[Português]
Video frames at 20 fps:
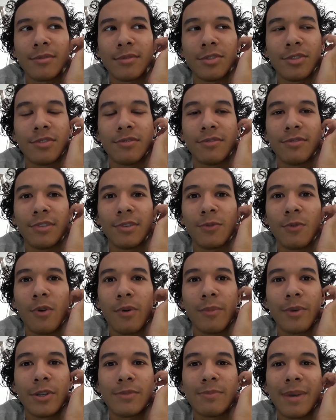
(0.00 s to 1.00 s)
de vir um
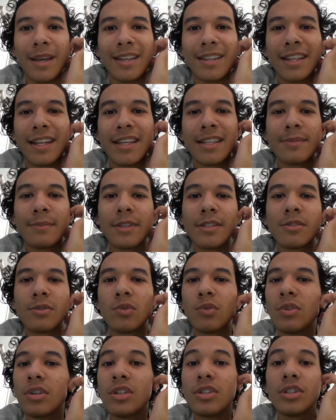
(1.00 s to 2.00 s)
Combat Pack 3, mas
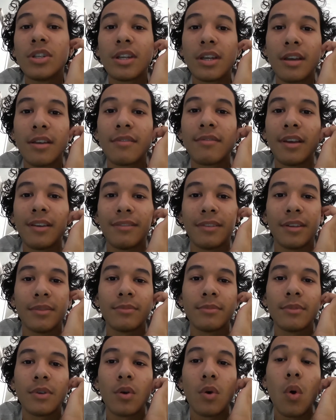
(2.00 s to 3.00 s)
tudo indica que vai vir.
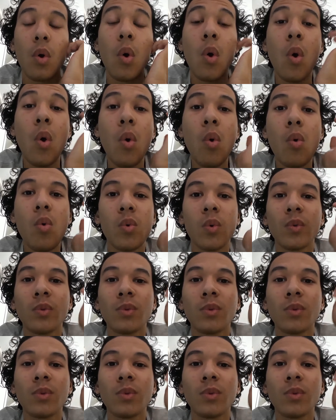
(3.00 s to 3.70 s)
Ou